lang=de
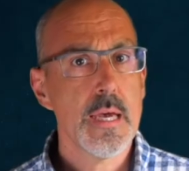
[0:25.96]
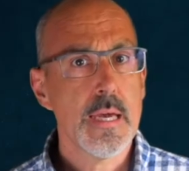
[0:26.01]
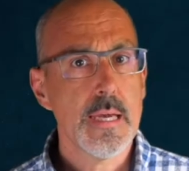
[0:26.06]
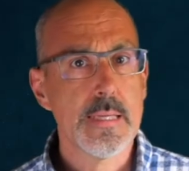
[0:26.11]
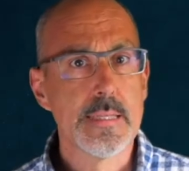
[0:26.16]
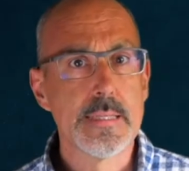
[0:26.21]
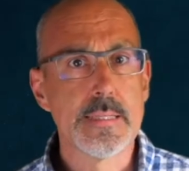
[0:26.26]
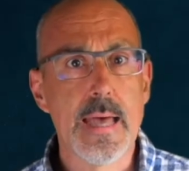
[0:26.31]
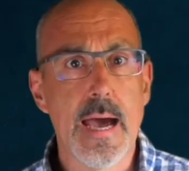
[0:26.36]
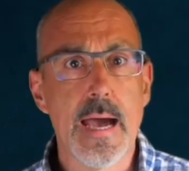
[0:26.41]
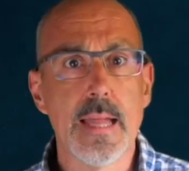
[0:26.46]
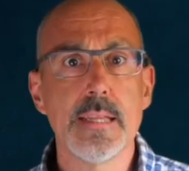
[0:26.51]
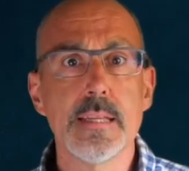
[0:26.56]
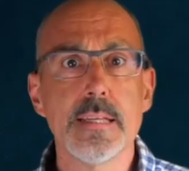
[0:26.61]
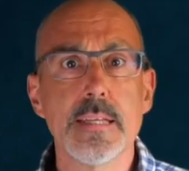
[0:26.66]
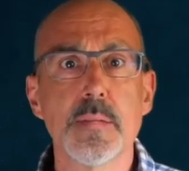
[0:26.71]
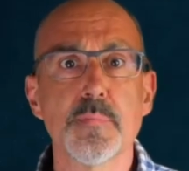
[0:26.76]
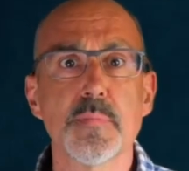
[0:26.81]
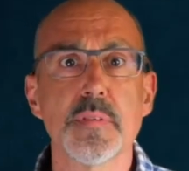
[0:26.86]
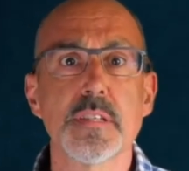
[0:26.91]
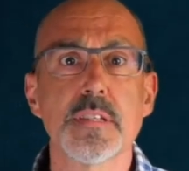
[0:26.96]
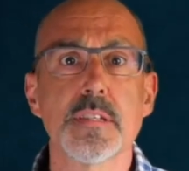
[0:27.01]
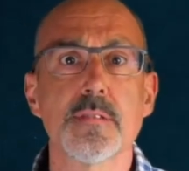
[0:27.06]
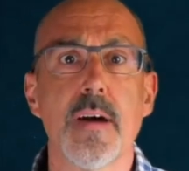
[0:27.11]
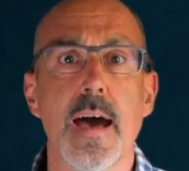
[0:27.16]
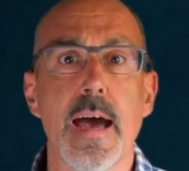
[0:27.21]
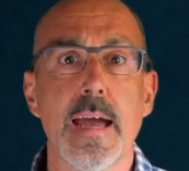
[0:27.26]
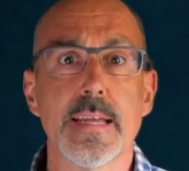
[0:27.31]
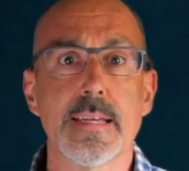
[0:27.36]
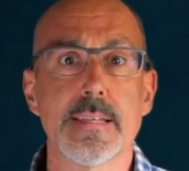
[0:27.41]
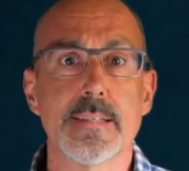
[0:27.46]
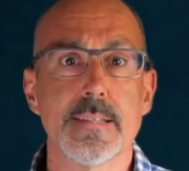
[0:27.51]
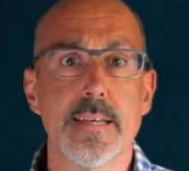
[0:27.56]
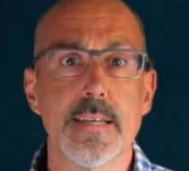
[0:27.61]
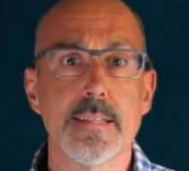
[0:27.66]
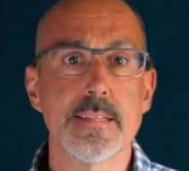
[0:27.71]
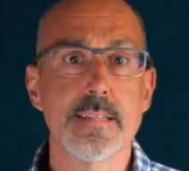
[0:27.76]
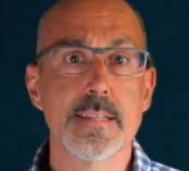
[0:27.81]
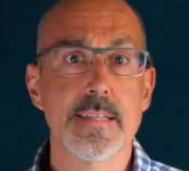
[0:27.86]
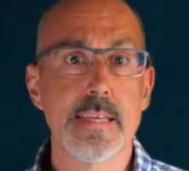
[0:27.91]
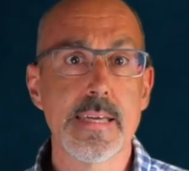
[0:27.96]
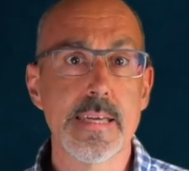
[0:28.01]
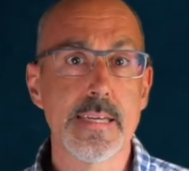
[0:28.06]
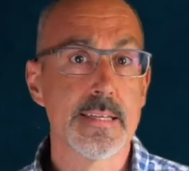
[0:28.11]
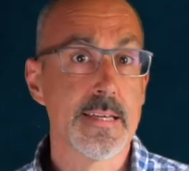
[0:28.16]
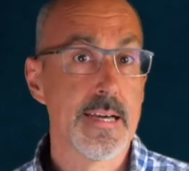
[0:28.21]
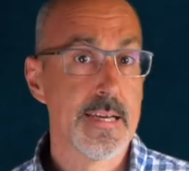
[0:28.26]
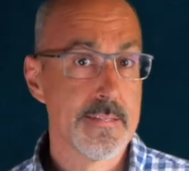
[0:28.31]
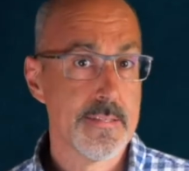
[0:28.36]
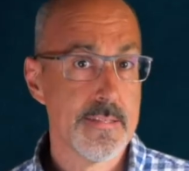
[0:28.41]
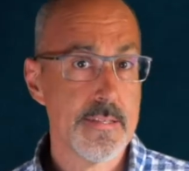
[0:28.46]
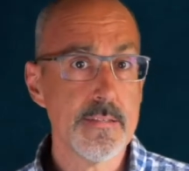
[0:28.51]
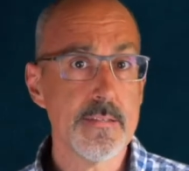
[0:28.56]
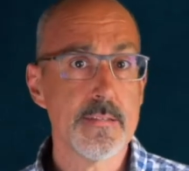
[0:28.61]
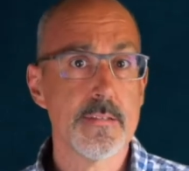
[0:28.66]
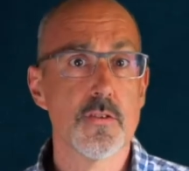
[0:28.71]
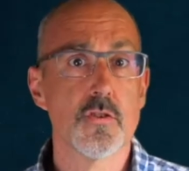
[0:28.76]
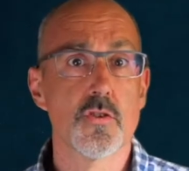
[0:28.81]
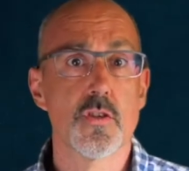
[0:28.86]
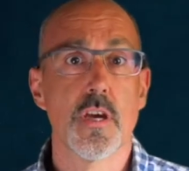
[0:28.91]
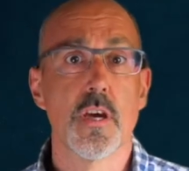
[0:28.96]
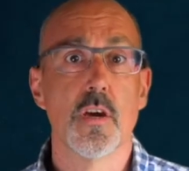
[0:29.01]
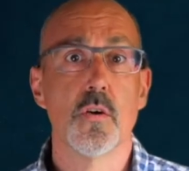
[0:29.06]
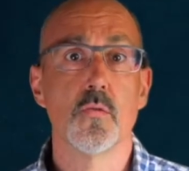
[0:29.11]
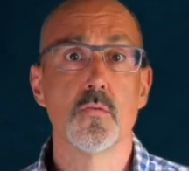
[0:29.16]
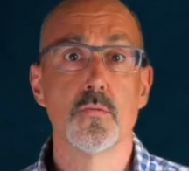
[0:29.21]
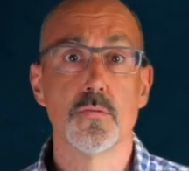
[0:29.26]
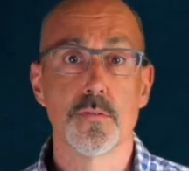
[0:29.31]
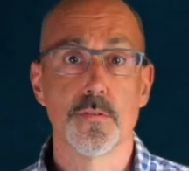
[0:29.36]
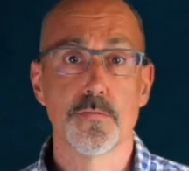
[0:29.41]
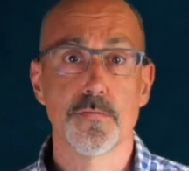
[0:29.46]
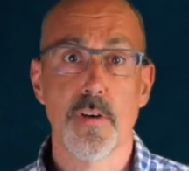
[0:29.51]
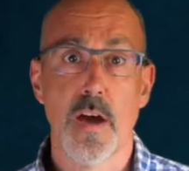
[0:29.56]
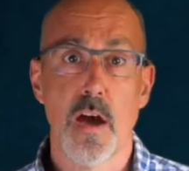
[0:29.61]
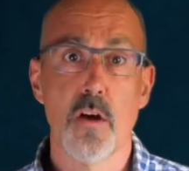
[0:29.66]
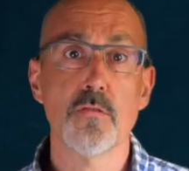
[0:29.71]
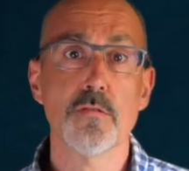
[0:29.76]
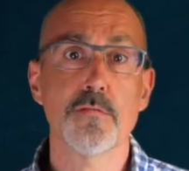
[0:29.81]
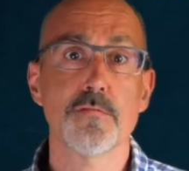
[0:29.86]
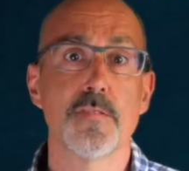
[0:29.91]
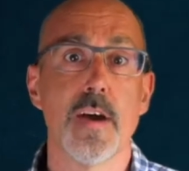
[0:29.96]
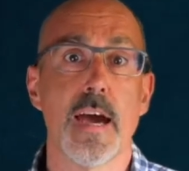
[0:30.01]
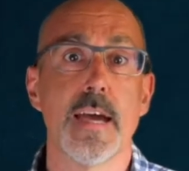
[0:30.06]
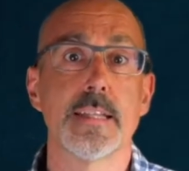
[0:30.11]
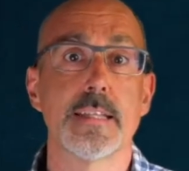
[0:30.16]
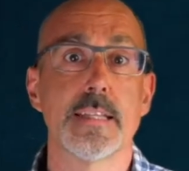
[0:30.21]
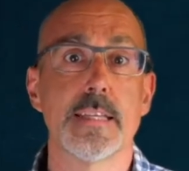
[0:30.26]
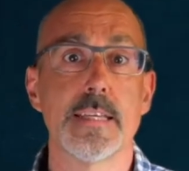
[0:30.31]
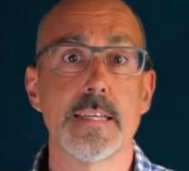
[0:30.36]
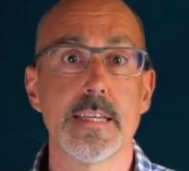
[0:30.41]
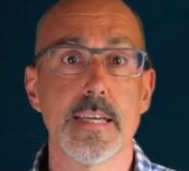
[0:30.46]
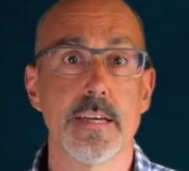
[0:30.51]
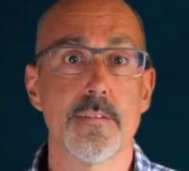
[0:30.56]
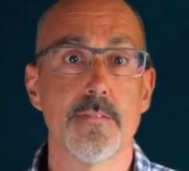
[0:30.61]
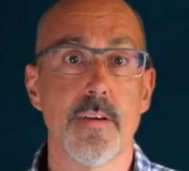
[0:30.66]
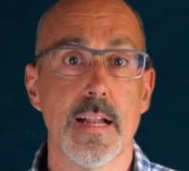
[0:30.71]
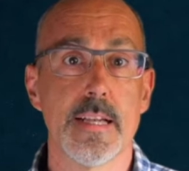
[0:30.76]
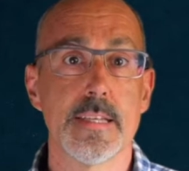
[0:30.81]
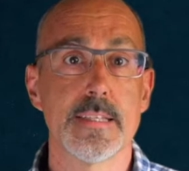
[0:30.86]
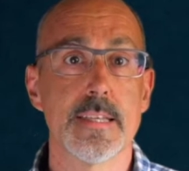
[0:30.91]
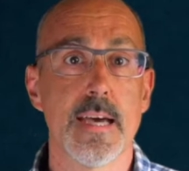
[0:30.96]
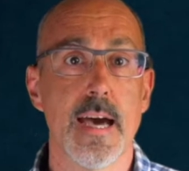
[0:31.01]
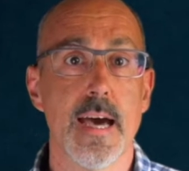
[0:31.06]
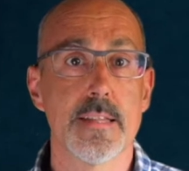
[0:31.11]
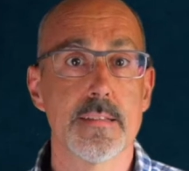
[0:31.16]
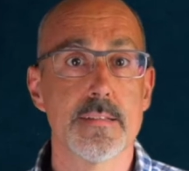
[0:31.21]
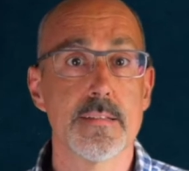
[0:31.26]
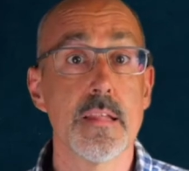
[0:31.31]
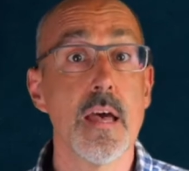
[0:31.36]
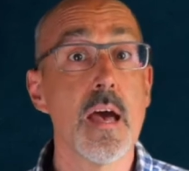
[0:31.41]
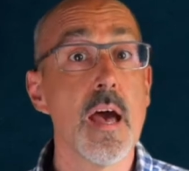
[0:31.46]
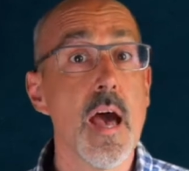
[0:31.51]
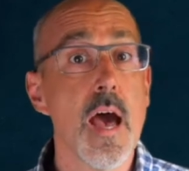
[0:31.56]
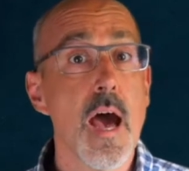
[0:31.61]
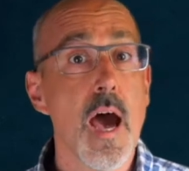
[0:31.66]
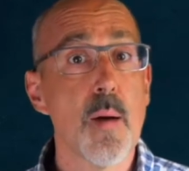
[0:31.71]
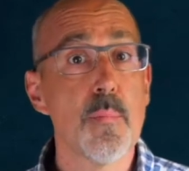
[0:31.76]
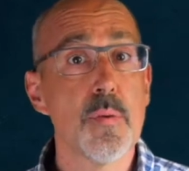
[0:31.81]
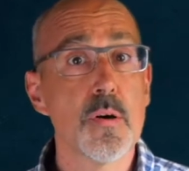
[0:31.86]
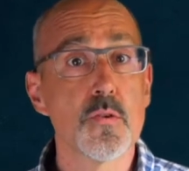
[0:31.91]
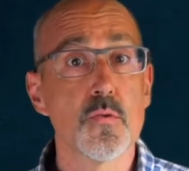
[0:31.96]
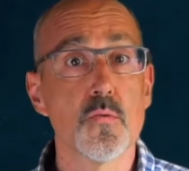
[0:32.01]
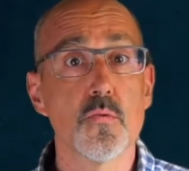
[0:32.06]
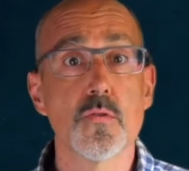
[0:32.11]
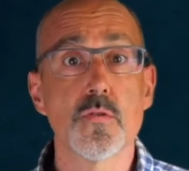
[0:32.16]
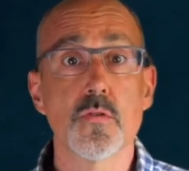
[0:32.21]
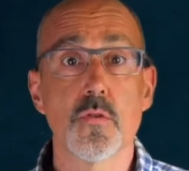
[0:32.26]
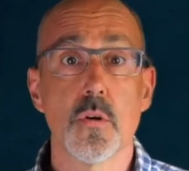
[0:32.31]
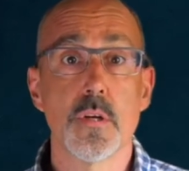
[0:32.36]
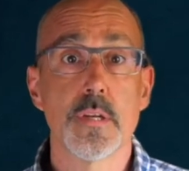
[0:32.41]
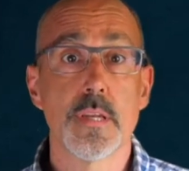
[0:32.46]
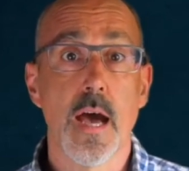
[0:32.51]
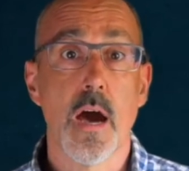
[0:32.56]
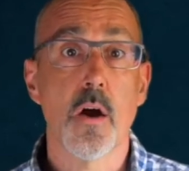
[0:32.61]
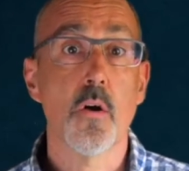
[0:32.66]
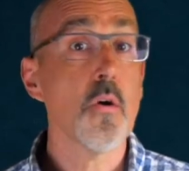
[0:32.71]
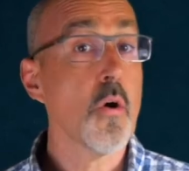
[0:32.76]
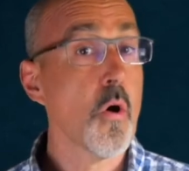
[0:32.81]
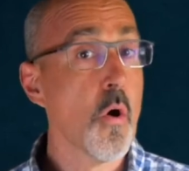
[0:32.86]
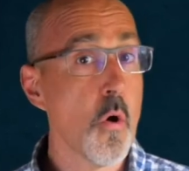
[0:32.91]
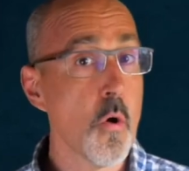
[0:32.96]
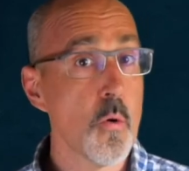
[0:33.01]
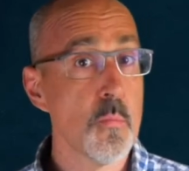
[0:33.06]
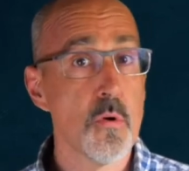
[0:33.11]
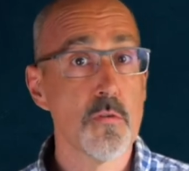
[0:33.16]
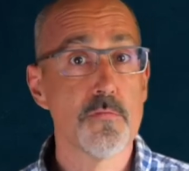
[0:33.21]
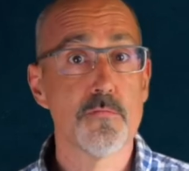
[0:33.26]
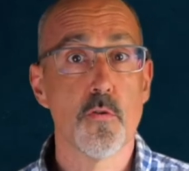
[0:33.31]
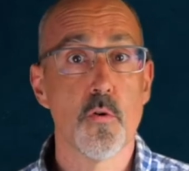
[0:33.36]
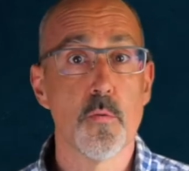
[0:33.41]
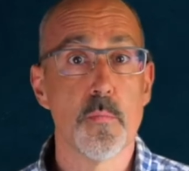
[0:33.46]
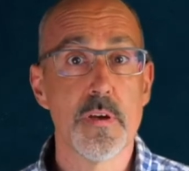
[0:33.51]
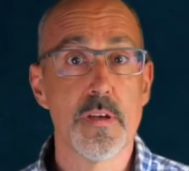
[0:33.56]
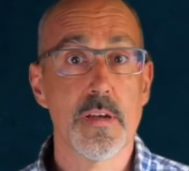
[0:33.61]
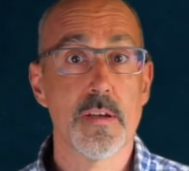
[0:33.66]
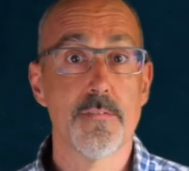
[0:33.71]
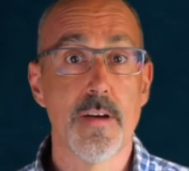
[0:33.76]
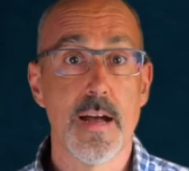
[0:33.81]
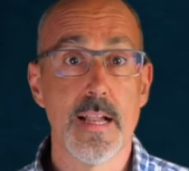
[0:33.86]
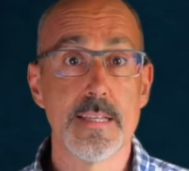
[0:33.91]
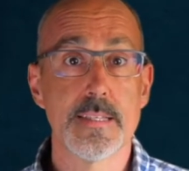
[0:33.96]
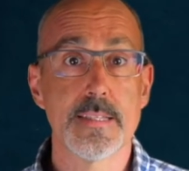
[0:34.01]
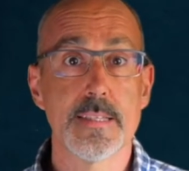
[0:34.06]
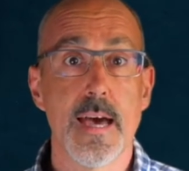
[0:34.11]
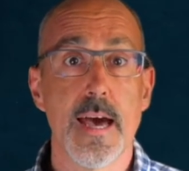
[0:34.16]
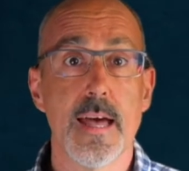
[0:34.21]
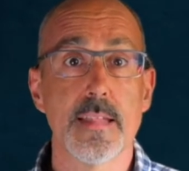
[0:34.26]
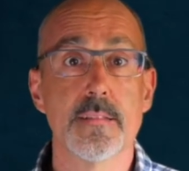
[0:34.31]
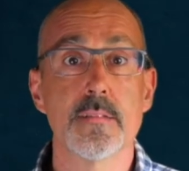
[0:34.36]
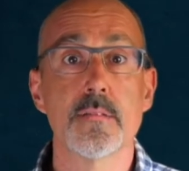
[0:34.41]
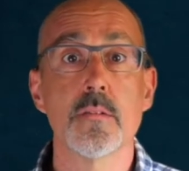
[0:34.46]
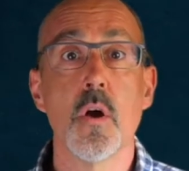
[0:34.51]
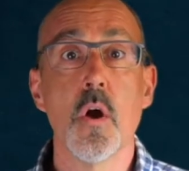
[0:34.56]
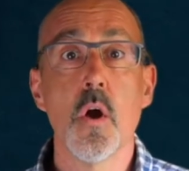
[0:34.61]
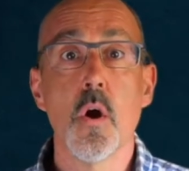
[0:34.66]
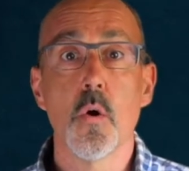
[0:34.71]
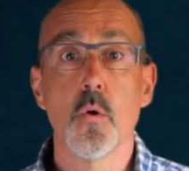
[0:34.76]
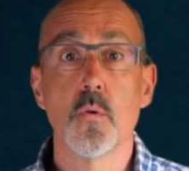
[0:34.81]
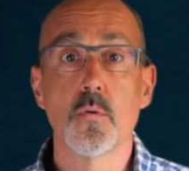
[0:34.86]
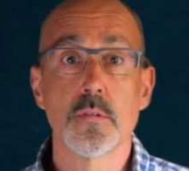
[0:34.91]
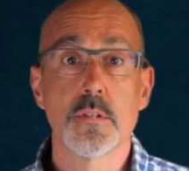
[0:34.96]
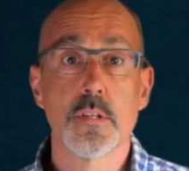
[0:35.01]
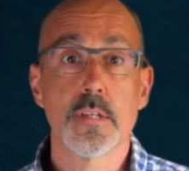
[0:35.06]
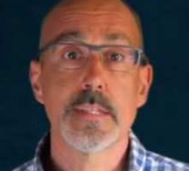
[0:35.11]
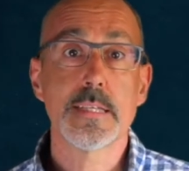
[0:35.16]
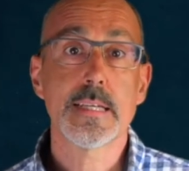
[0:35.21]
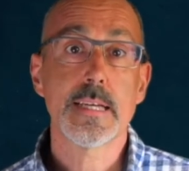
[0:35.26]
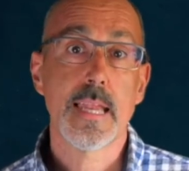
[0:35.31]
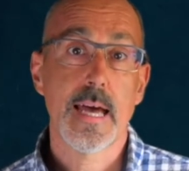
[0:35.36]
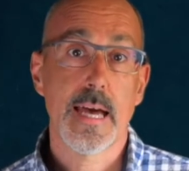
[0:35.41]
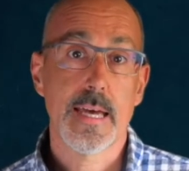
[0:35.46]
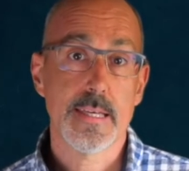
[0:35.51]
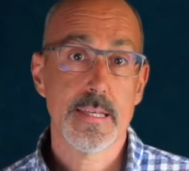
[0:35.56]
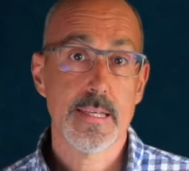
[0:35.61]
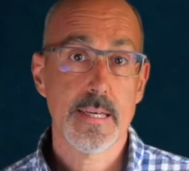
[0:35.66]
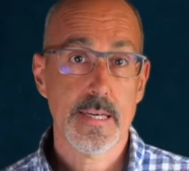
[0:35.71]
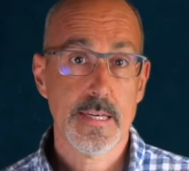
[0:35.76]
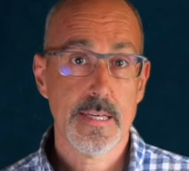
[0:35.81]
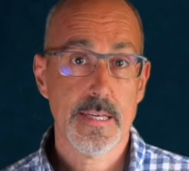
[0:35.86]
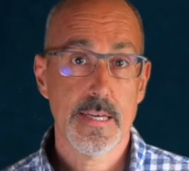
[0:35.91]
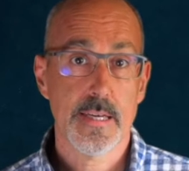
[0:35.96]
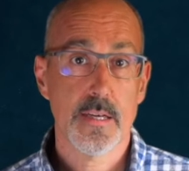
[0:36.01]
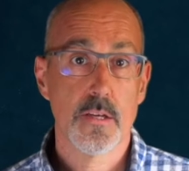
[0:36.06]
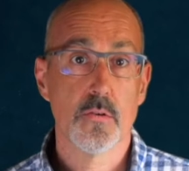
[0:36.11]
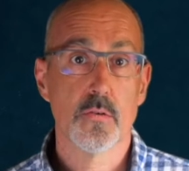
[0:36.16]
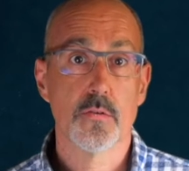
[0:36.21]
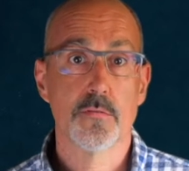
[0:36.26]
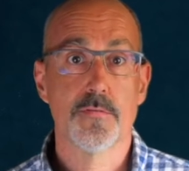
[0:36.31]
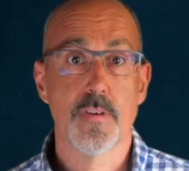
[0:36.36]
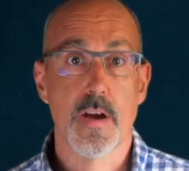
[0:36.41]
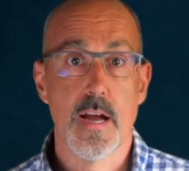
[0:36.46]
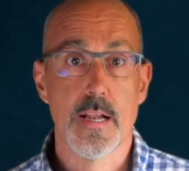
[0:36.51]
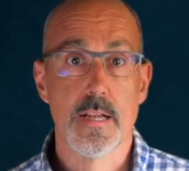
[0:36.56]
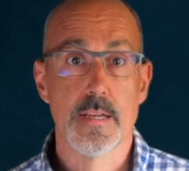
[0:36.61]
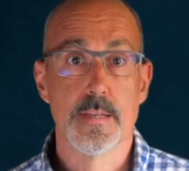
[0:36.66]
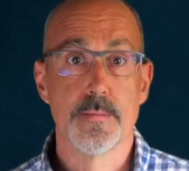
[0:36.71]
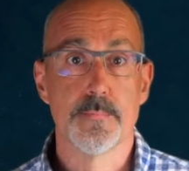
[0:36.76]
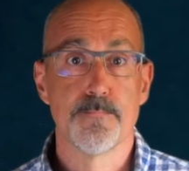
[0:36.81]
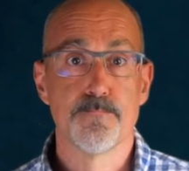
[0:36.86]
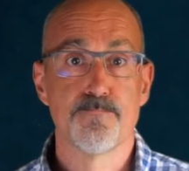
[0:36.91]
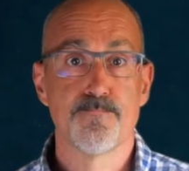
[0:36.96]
In Italien gibt es zwar ein Gesetz gegen rassistische und frauenfeindliche Gewalttaten, aber nun sollen auch homophobe Gewalttaten unter die gleiche Regelung fallen.